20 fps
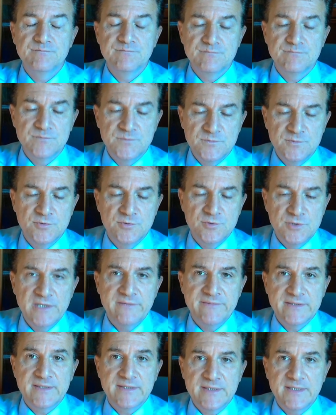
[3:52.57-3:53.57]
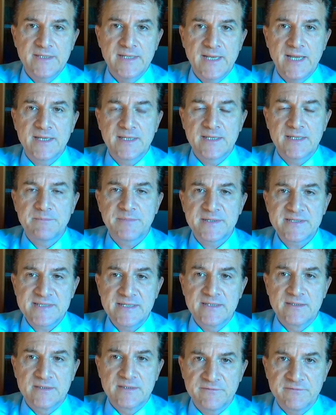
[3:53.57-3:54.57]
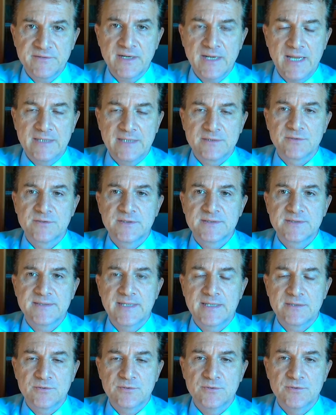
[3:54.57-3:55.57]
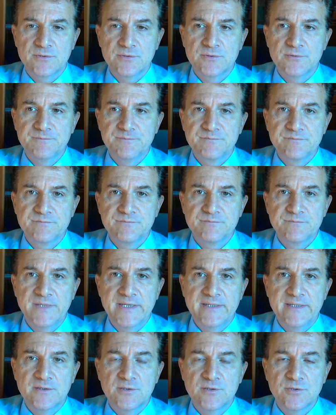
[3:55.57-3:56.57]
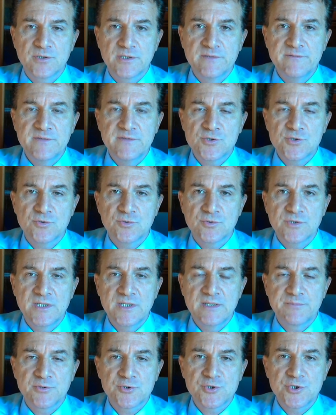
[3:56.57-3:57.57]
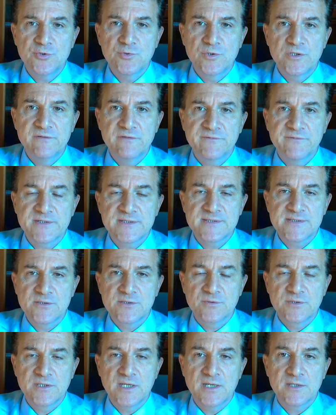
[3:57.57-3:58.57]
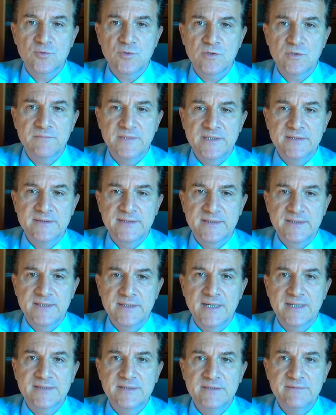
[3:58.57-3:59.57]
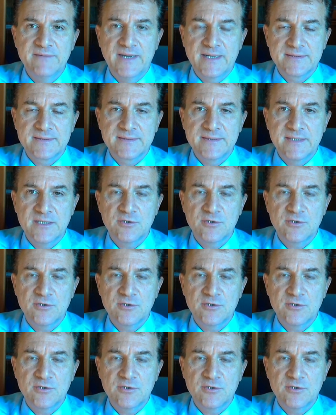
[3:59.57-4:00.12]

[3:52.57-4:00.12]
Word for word: deve tenere anche presente, fra l'altro ed è stato um, detto, che vi sono delle procedure di infrazione attualmente attivate nei